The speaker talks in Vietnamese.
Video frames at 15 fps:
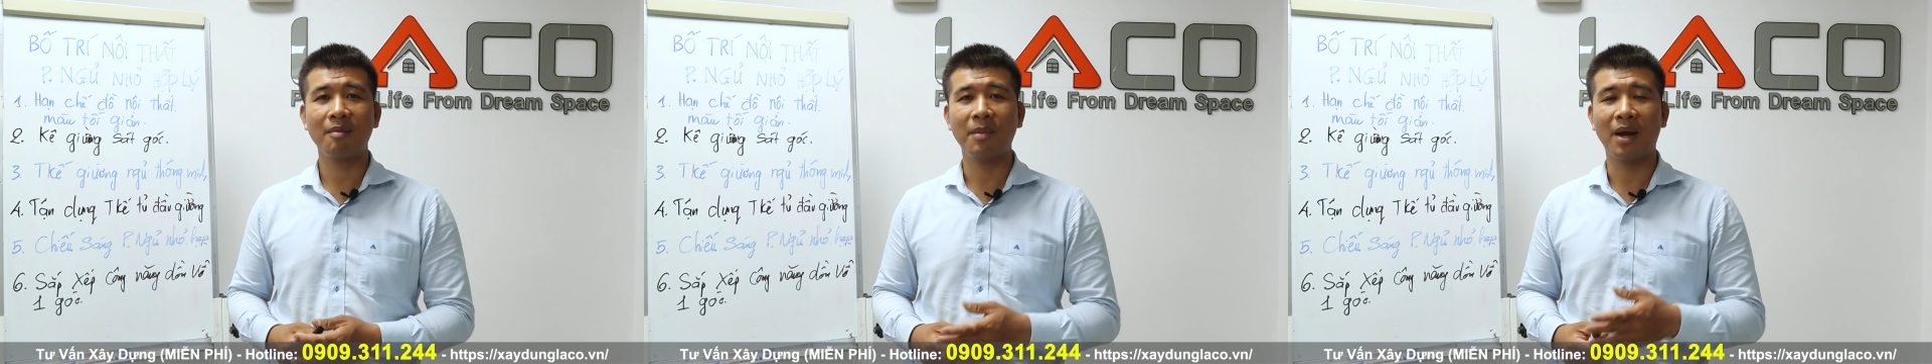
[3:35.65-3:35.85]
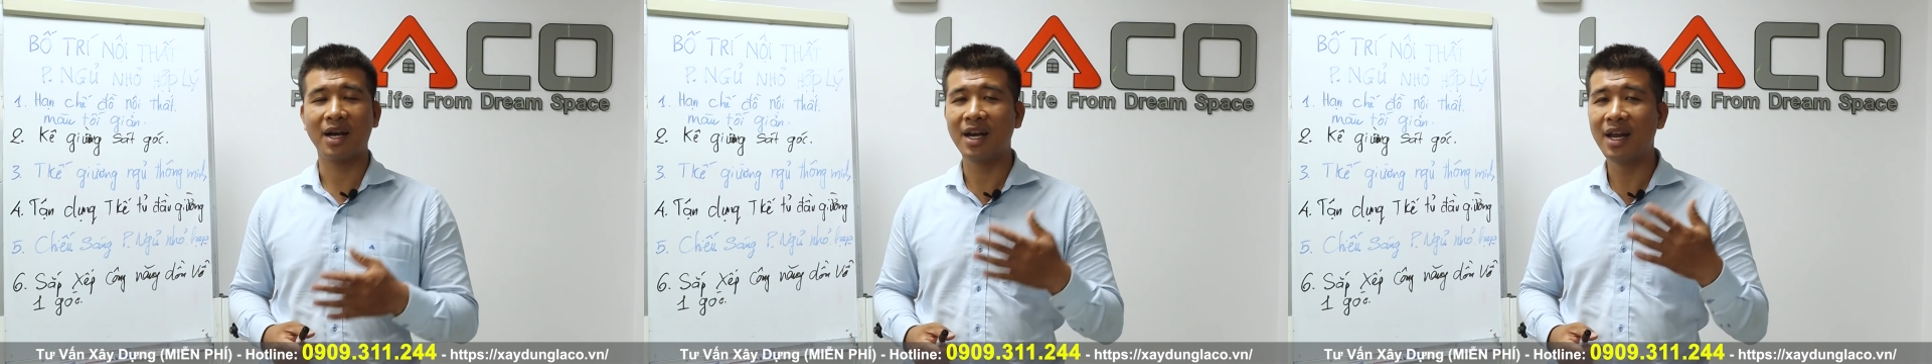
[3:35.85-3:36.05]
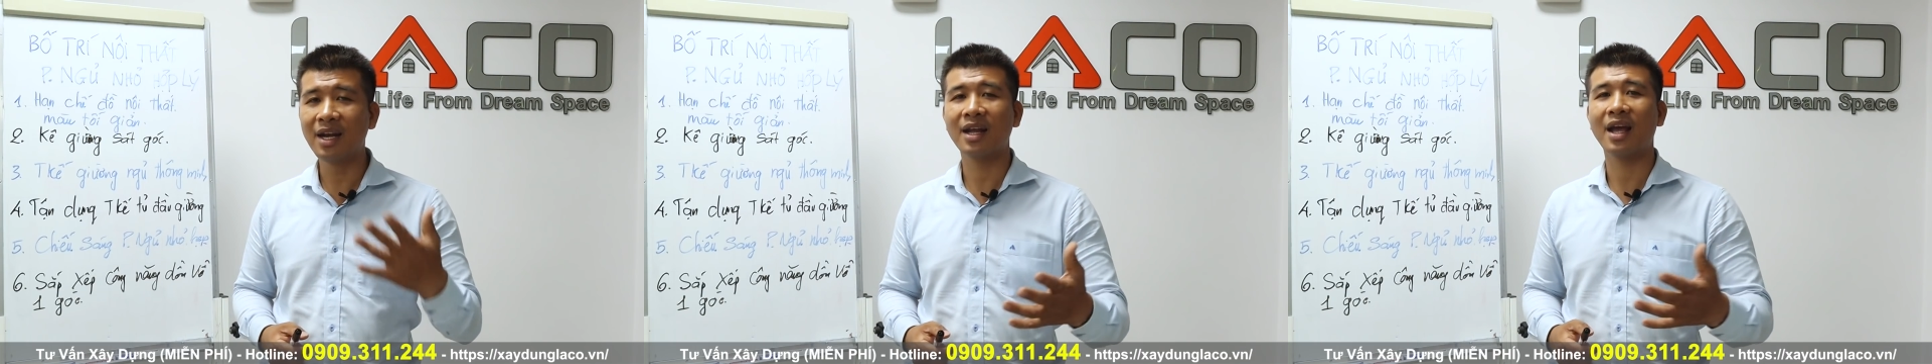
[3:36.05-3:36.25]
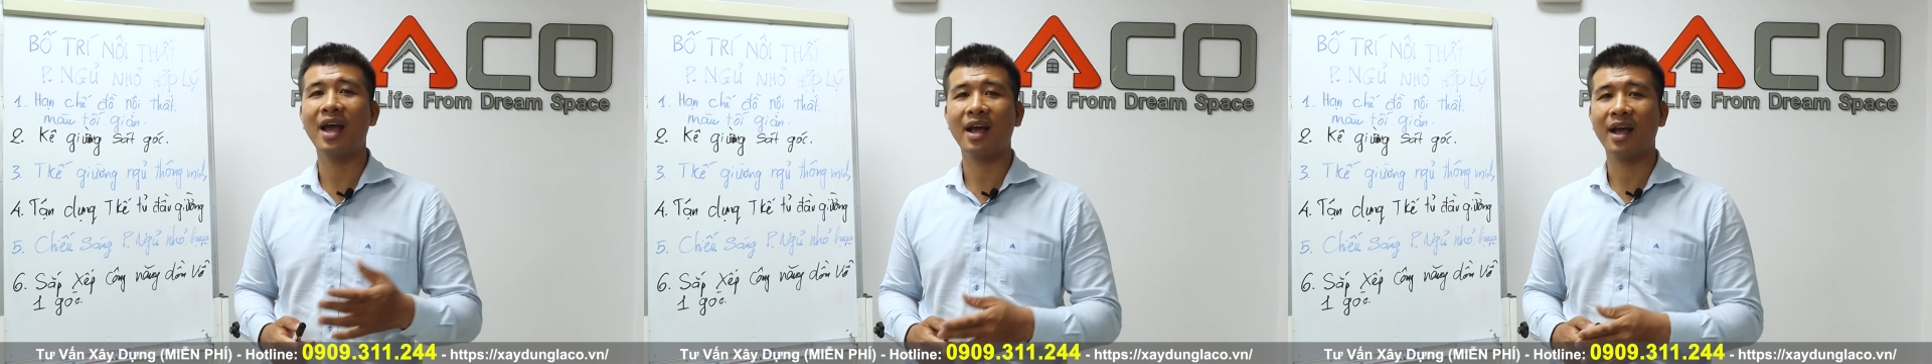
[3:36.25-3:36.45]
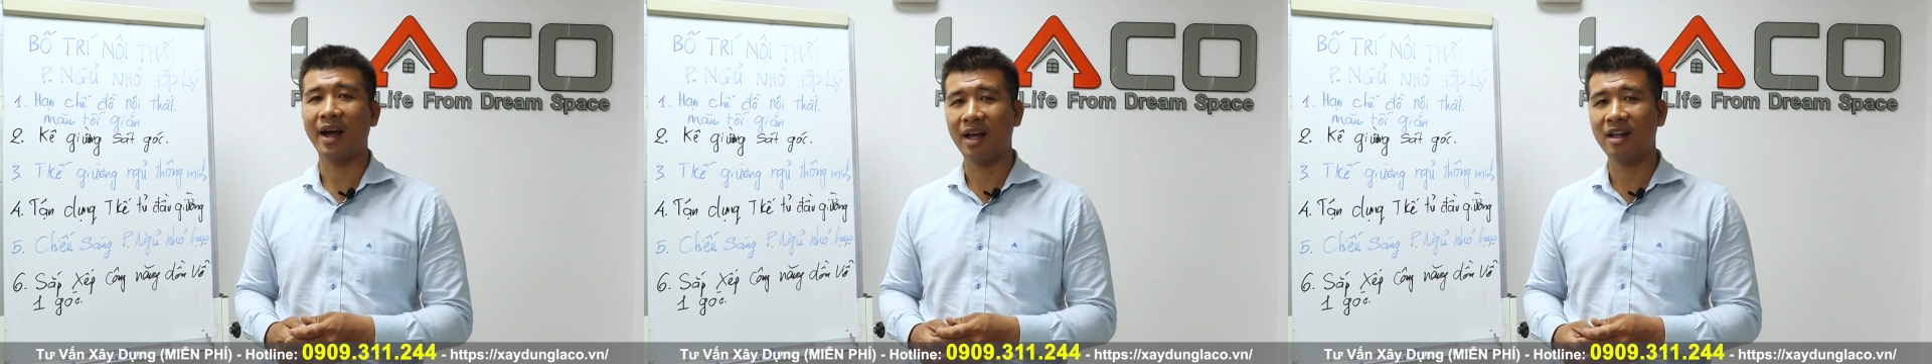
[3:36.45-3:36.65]
mà thiết
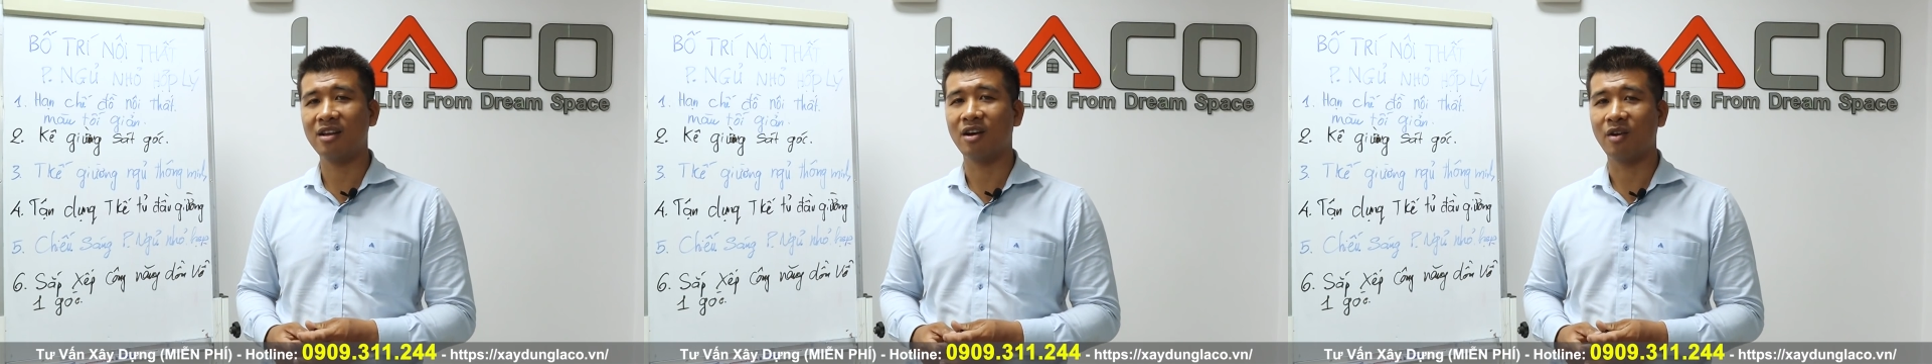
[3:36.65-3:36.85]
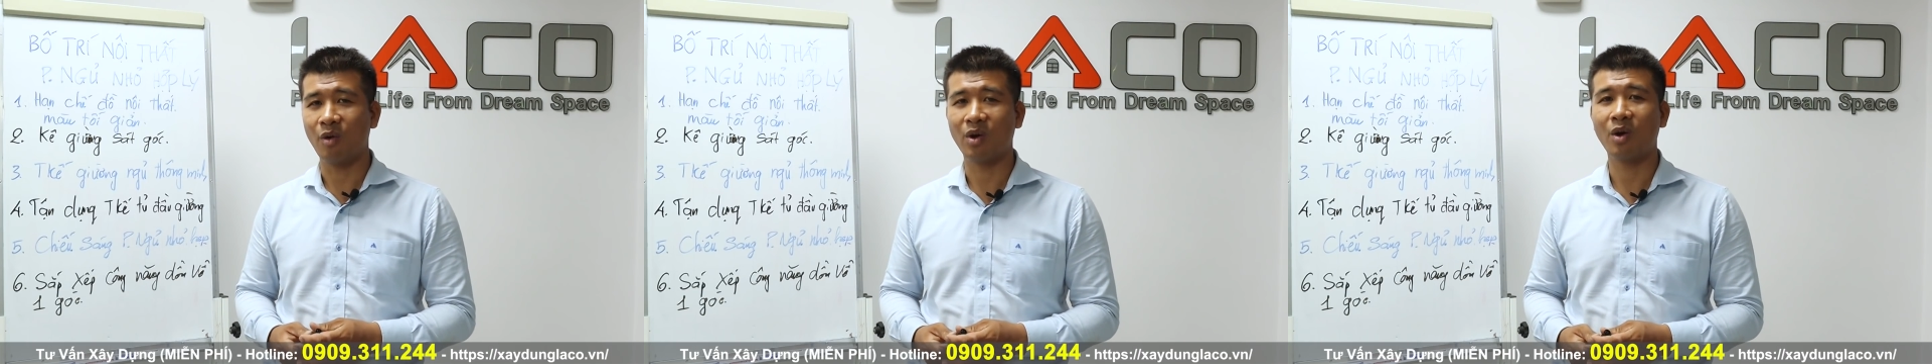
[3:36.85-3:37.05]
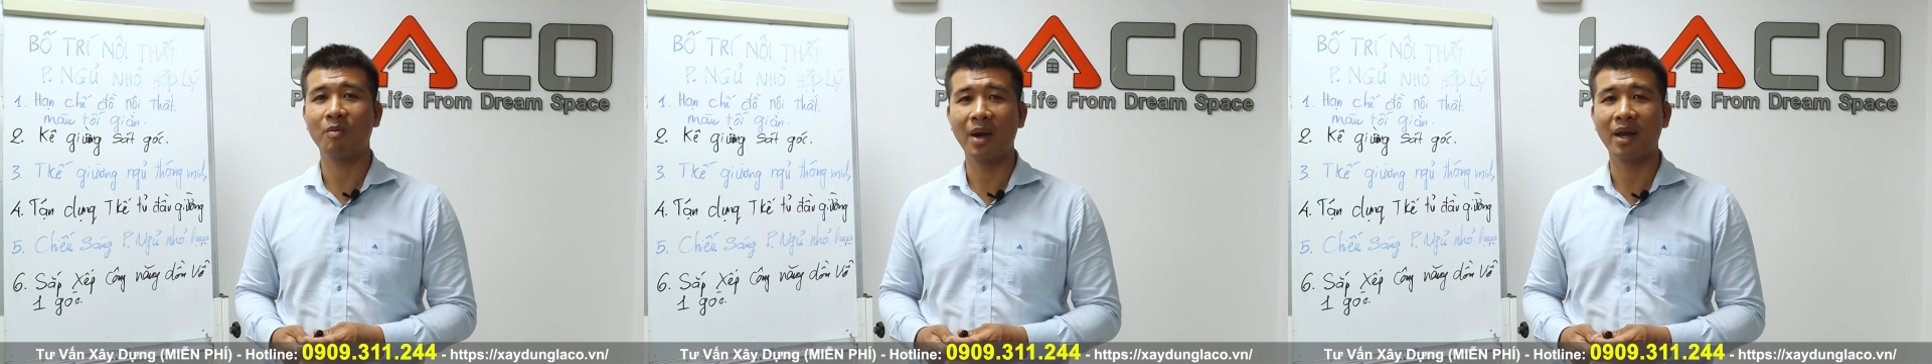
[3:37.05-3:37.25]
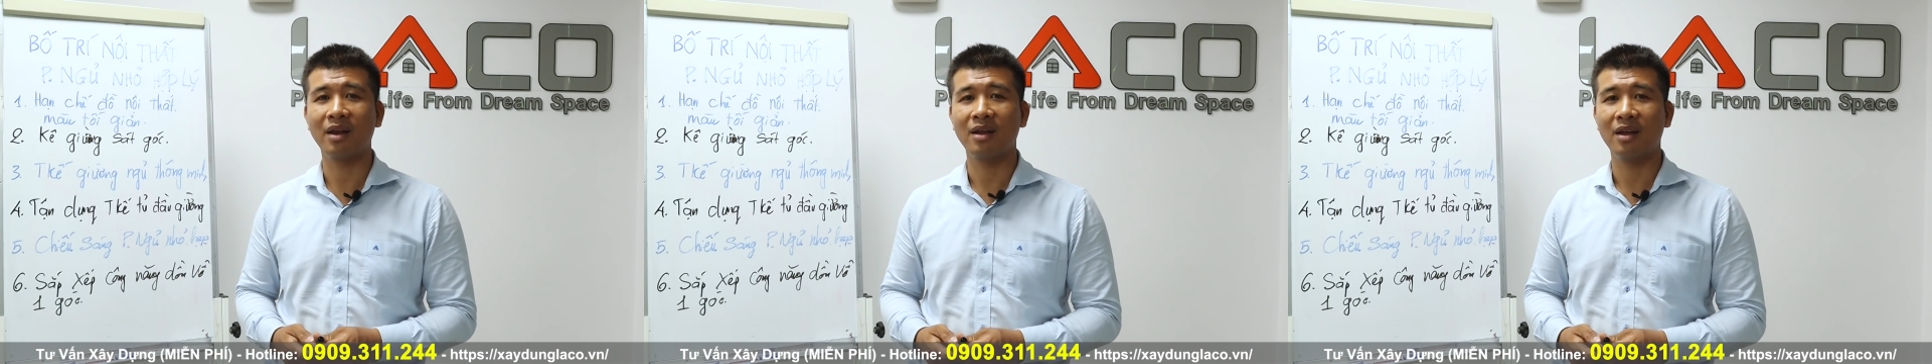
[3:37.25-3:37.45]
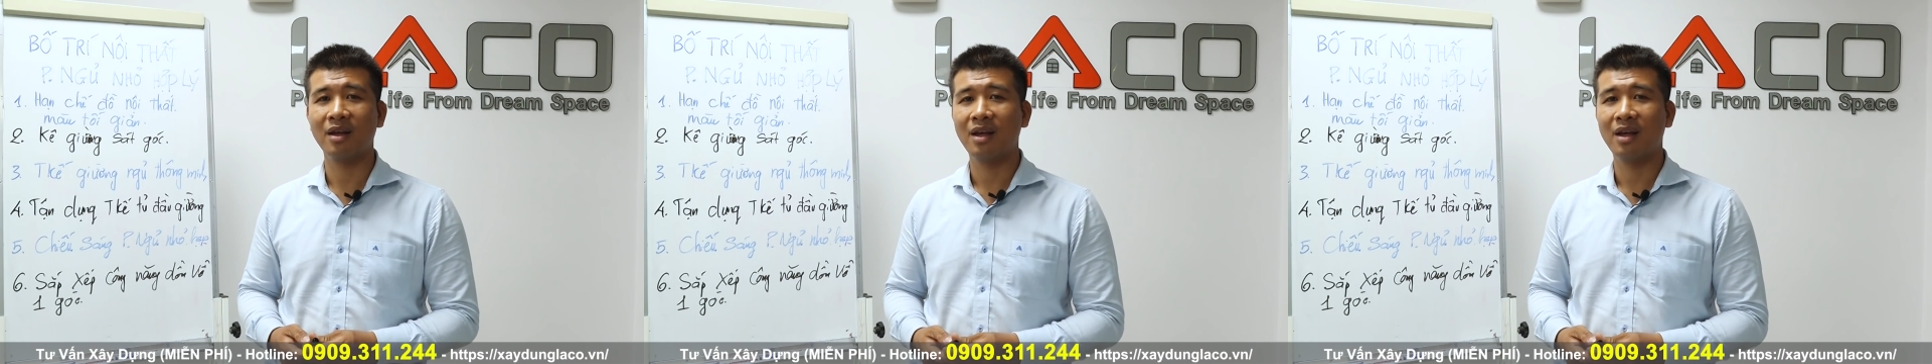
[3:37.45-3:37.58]
kế các cái giường ngủ thông minh.